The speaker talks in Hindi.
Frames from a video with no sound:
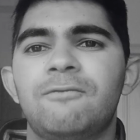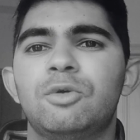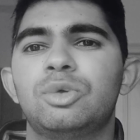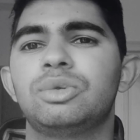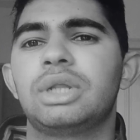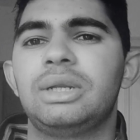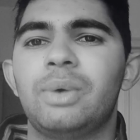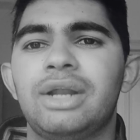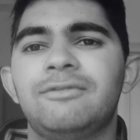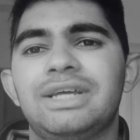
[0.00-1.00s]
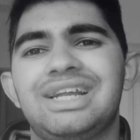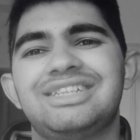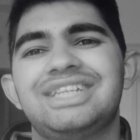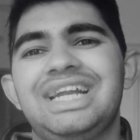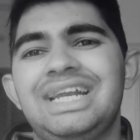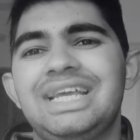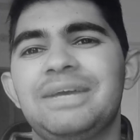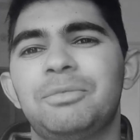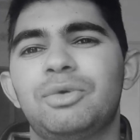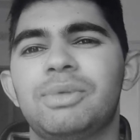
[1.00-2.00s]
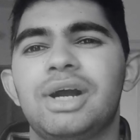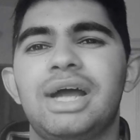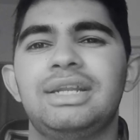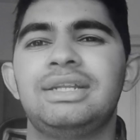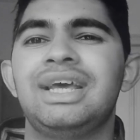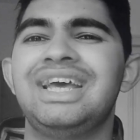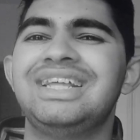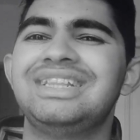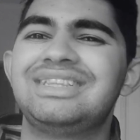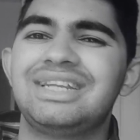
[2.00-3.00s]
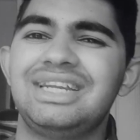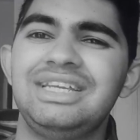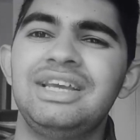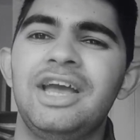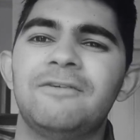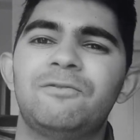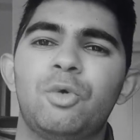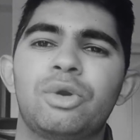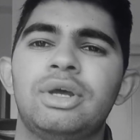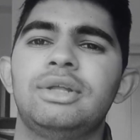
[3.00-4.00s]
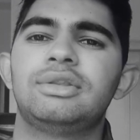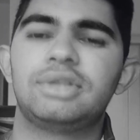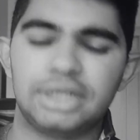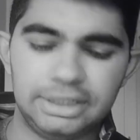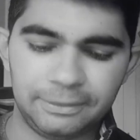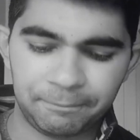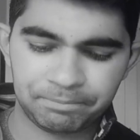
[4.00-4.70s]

फोर टू थ्री वन वेर एस ए टी के मोहन बगान इन थ्री फोर थ्री